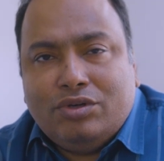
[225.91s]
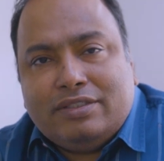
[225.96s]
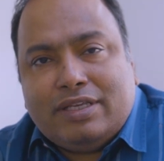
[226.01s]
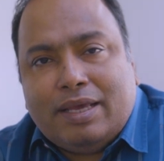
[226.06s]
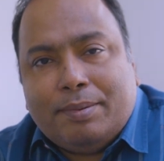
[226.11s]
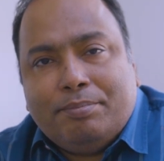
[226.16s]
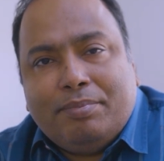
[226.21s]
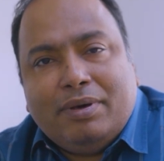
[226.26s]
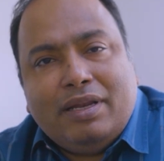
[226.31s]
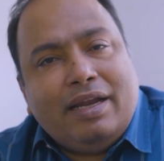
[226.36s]

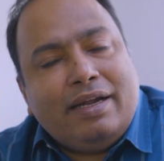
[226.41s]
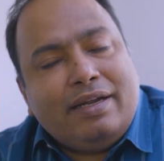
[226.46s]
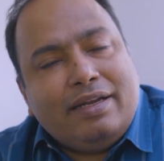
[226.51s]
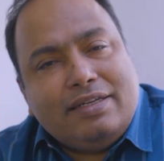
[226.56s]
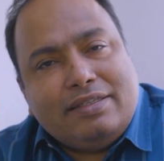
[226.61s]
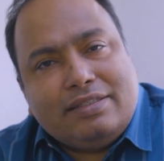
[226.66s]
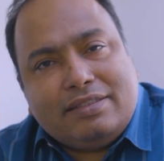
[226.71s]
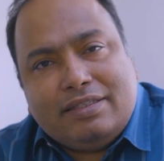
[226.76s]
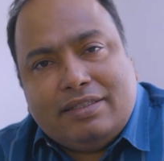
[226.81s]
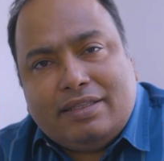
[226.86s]
सैंपल
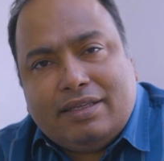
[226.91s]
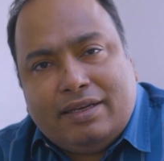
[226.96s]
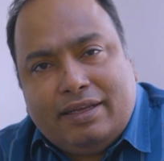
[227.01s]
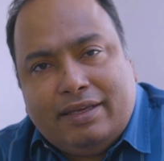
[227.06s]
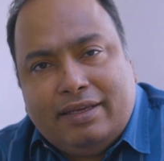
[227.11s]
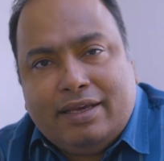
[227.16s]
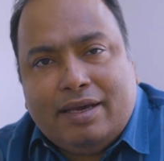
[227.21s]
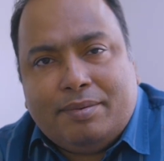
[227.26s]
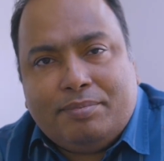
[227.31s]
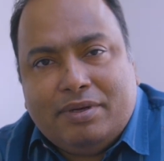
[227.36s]
एडल्ट की तरह
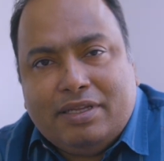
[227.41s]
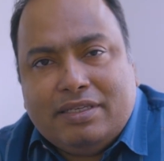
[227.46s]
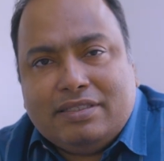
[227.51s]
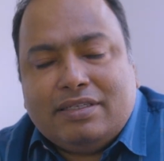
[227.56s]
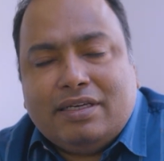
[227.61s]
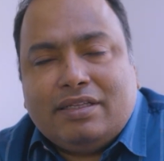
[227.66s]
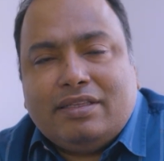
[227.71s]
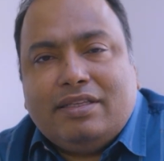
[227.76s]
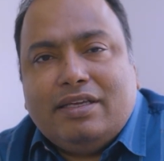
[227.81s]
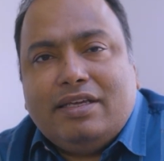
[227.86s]
ही आप ले
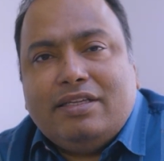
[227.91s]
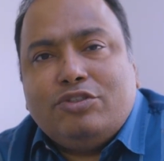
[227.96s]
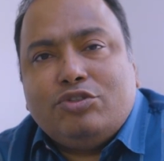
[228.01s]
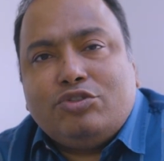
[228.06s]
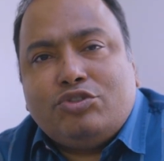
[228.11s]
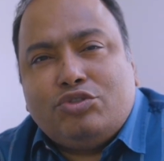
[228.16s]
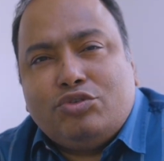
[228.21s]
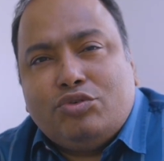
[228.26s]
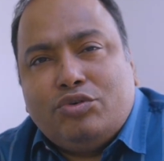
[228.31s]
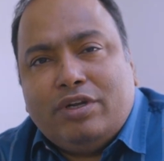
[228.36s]
सकते हैं जो
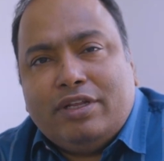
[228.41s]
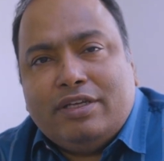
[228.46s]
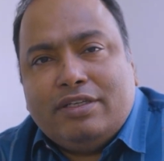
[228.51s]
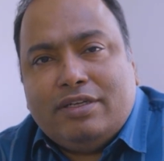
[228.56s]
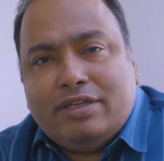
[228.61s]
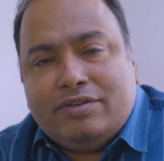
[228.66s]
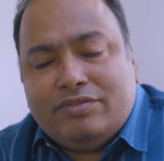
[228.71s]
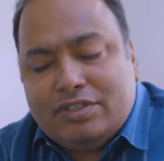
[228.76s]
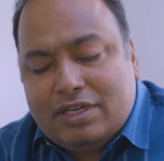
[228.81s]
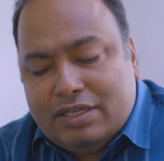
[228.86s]
छोटे
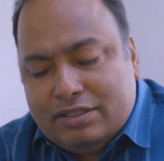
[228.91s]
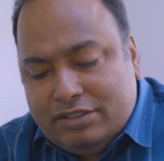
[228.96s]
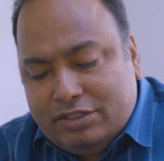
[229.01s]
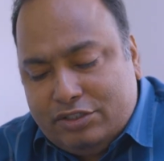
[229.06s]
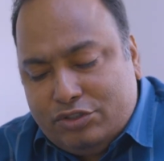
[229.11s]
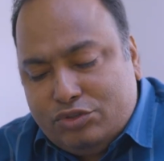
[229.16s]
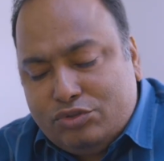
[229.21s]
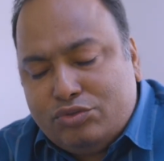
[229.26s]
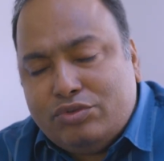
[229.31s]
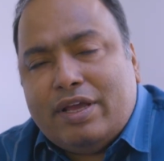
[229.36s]
नवजात
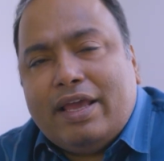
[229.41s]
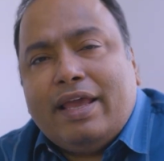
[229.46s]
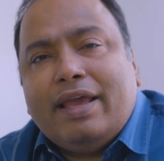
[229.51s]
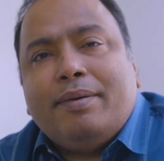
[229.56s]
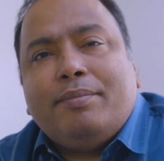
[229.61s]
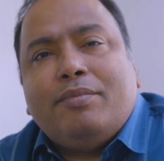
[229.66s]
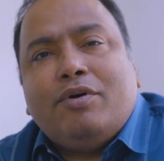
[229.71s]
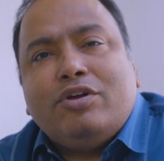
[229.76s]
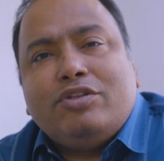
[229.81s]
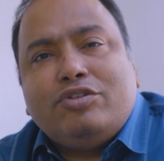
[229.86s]
शिशु हैं
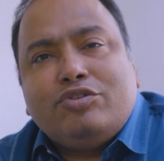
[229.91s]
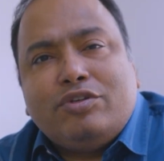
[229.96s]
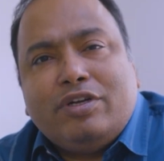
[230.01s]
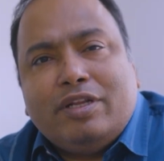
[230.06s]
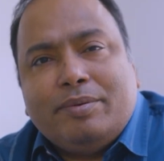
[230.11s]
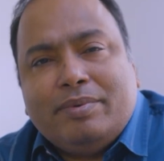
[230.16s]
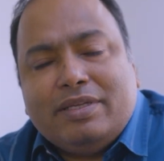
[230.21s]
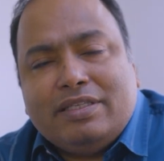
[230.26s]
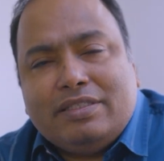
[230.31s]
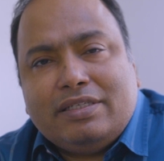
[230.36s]
बहुत
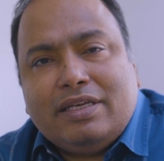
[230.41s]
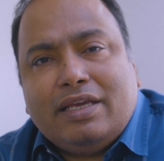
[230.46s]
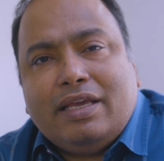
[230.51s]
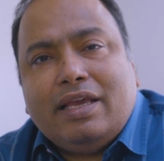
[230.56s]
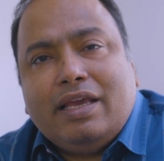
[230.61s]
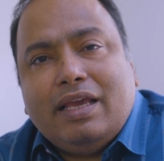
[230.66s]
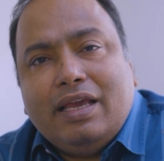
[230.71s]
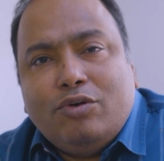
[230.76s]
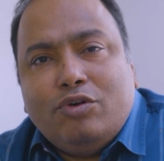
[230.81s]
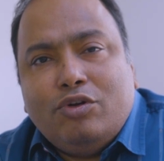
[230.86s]
छोटे बच्चे
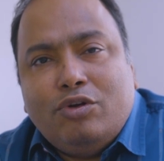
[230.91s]
हैं